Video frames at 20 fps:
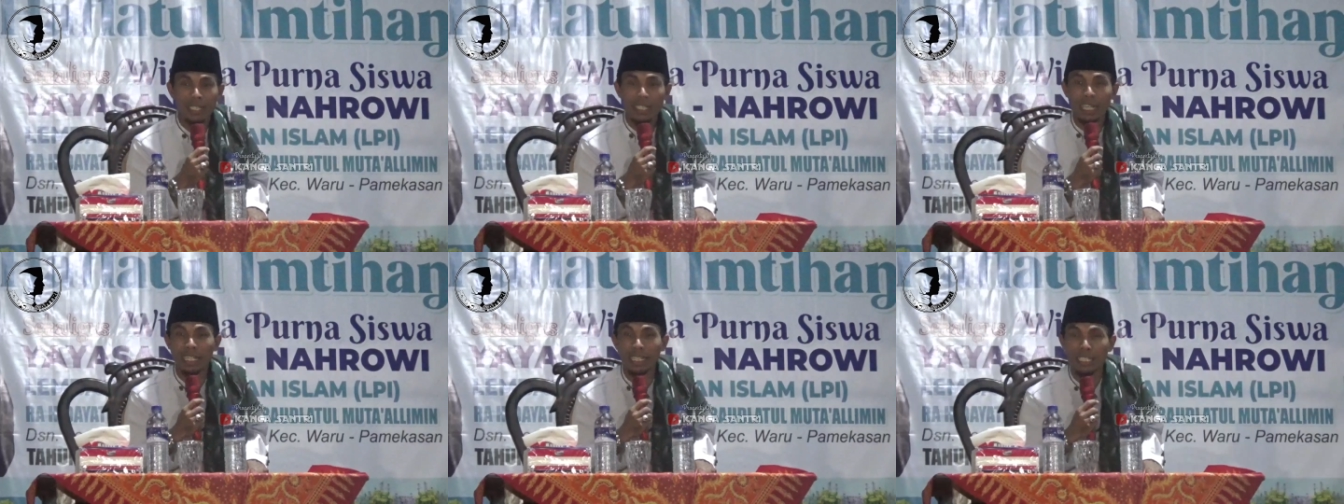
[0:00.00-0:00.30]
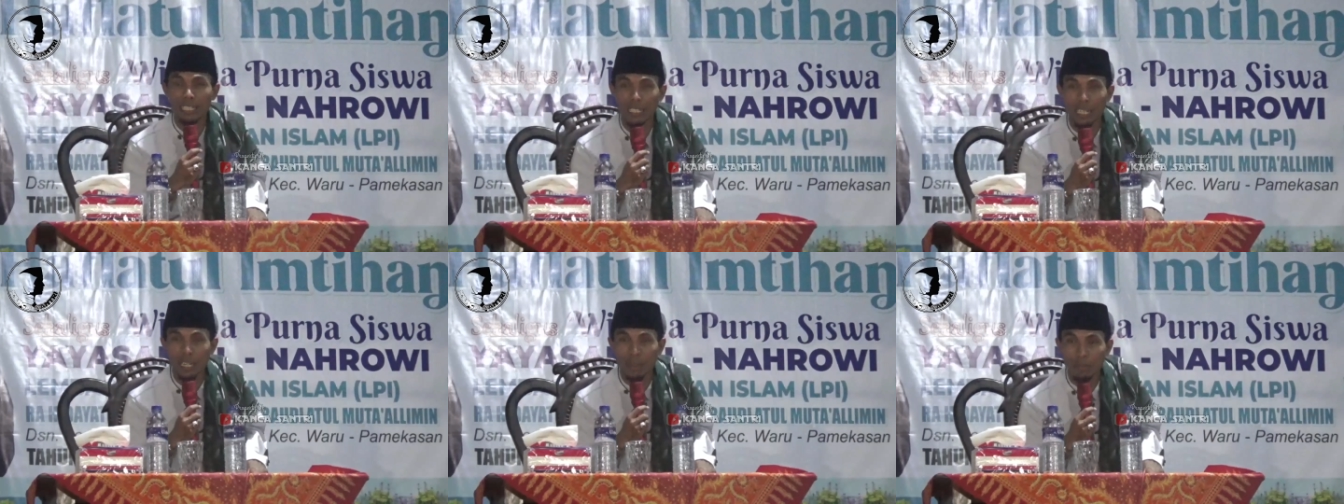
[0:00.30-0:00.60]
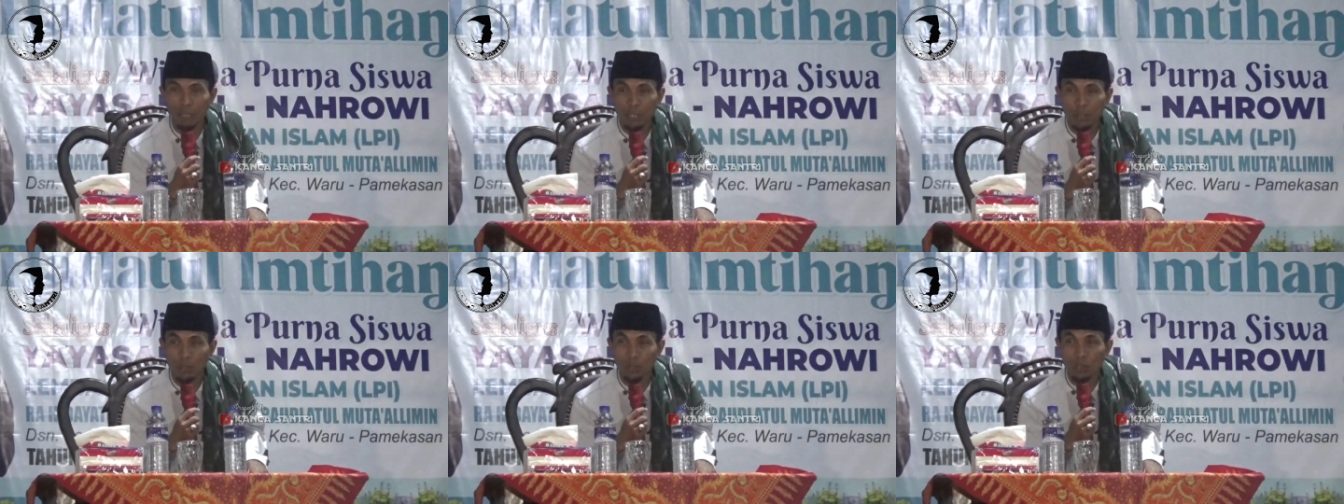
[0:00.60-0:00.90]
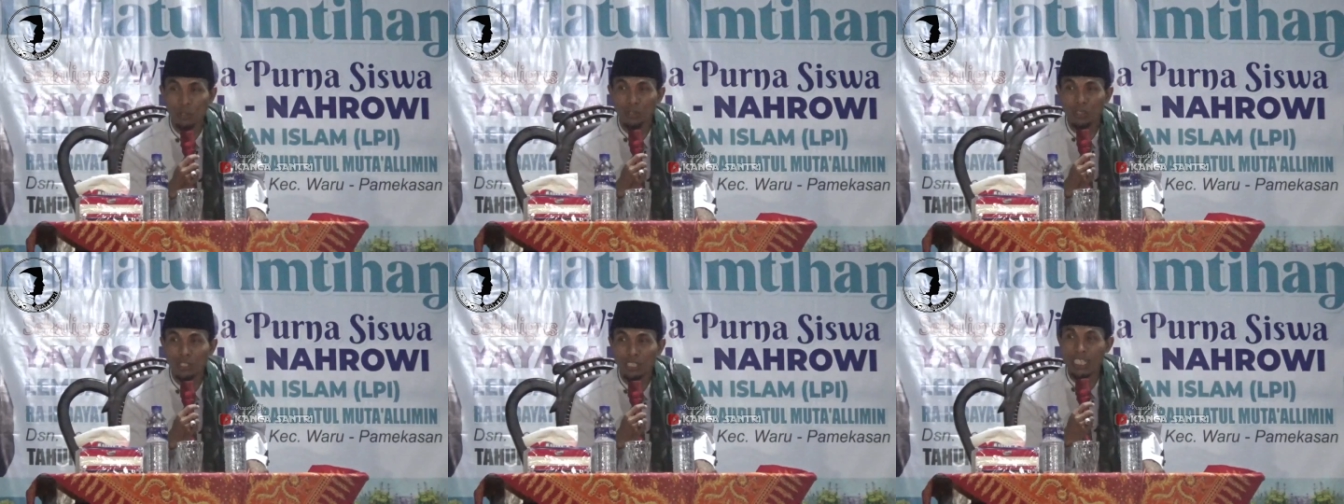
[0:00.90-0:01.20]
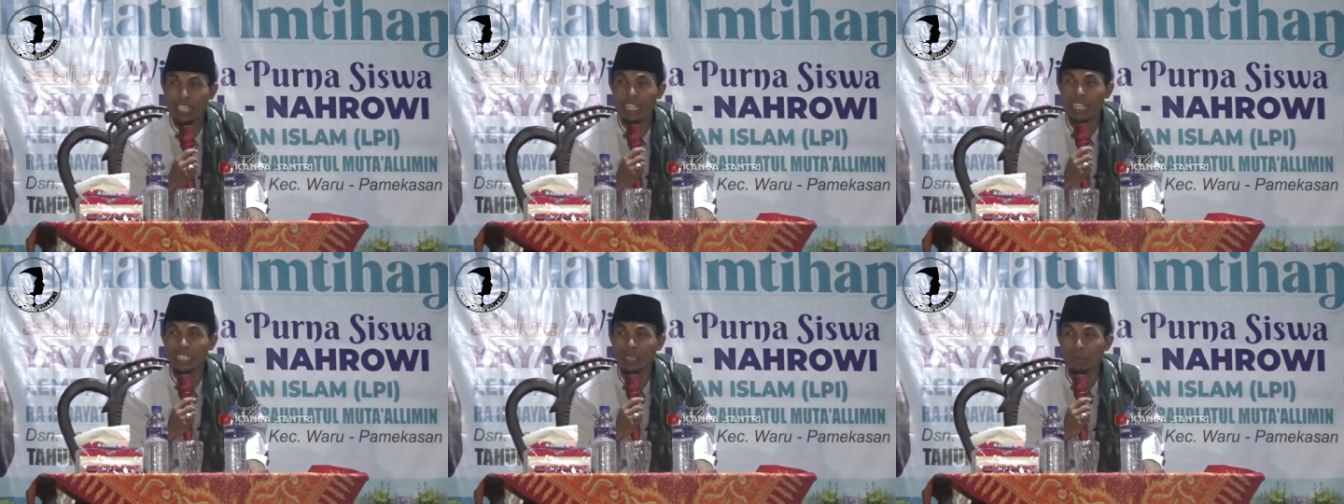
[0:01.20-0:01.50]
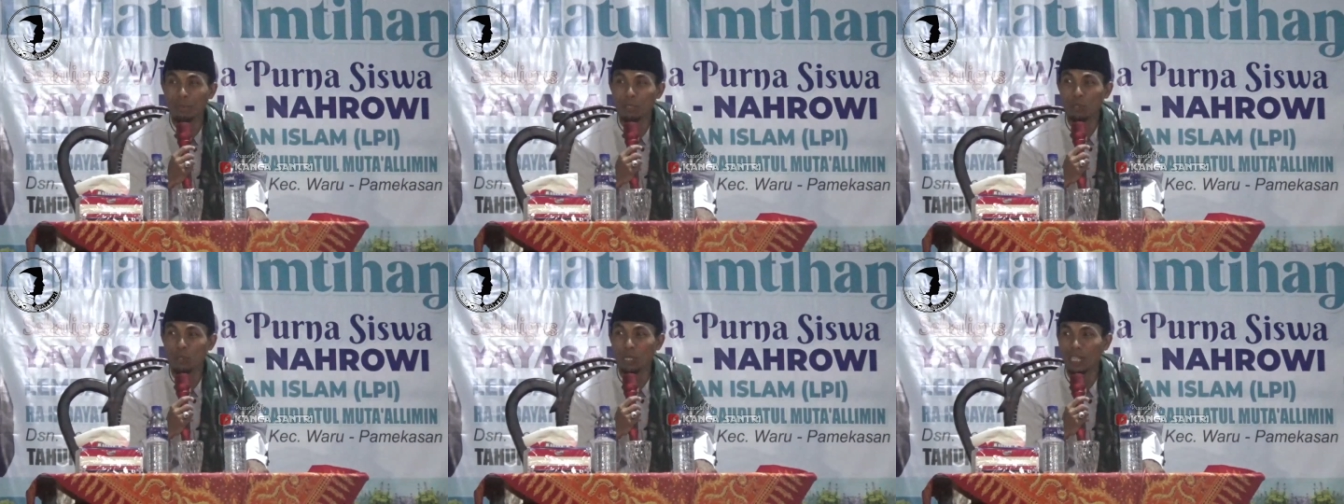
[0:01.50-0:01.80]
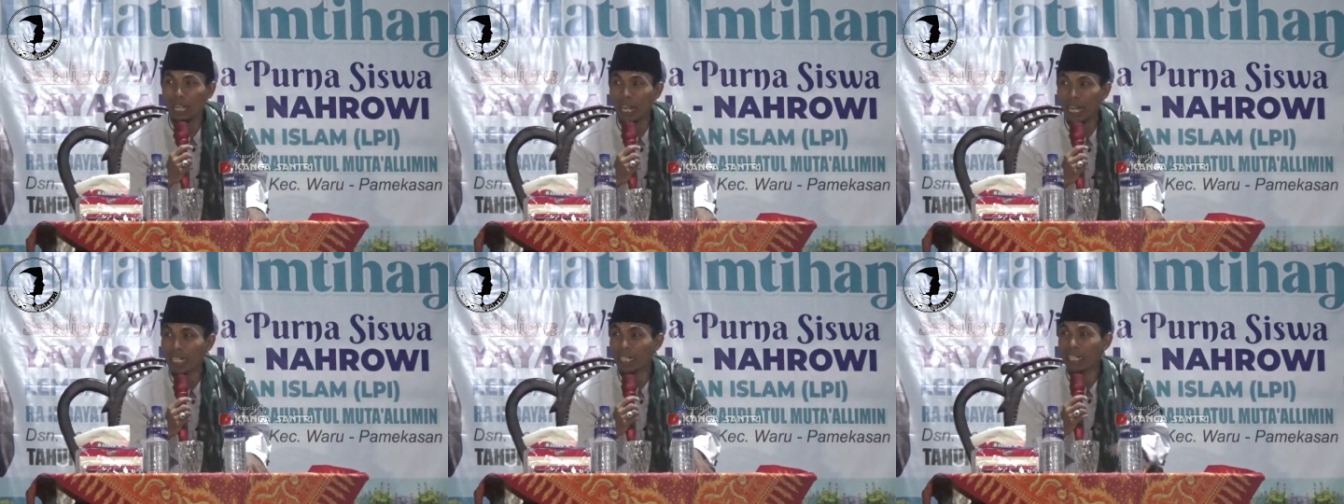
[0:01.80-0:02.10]
tandana masuk saya si
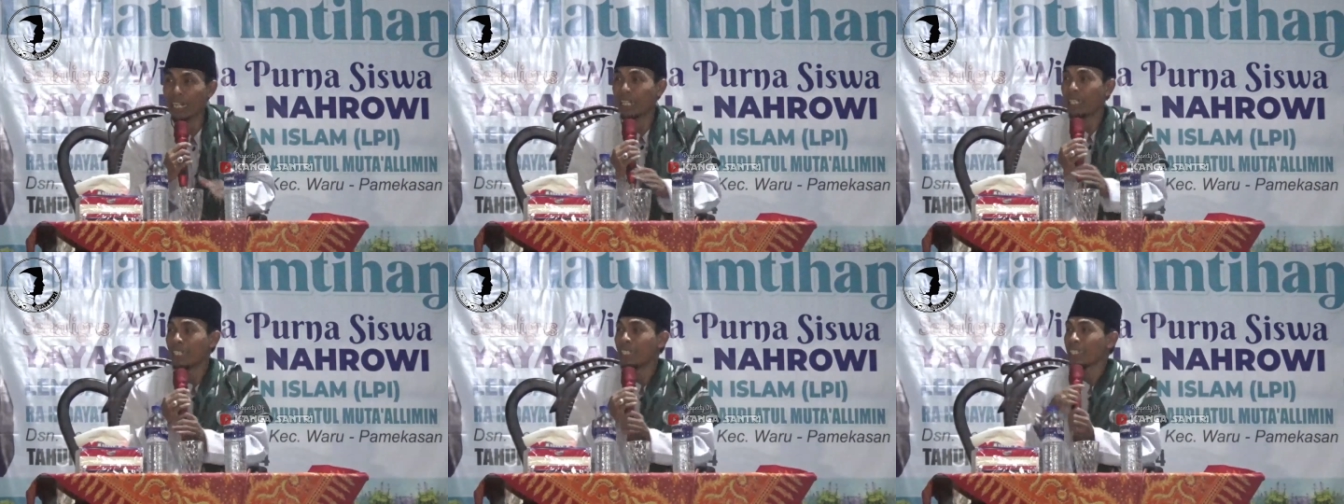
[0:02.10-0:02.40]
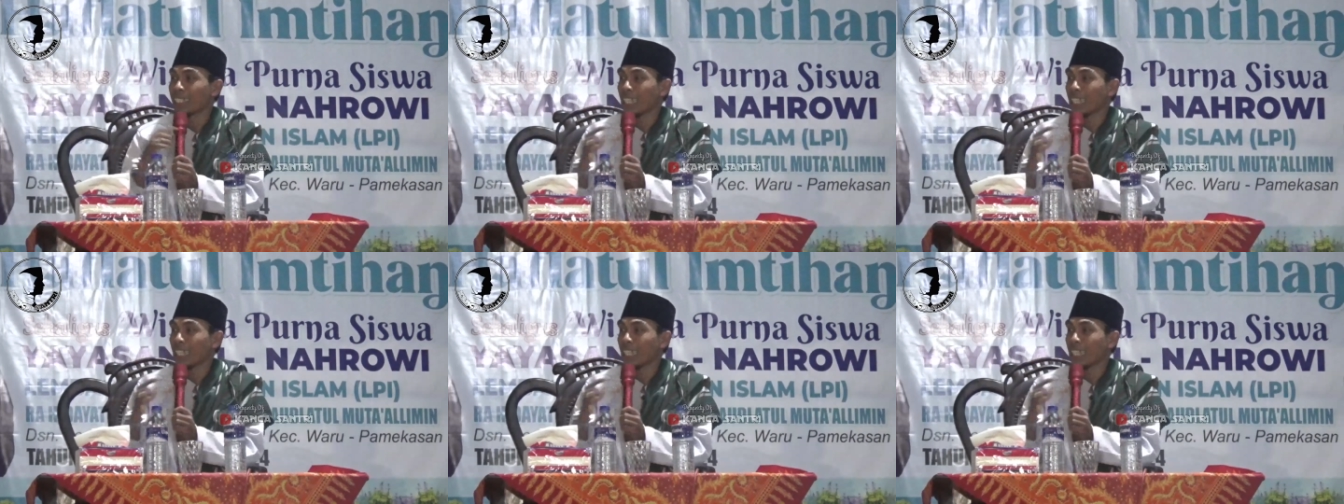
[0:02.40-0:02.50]
masuk neraka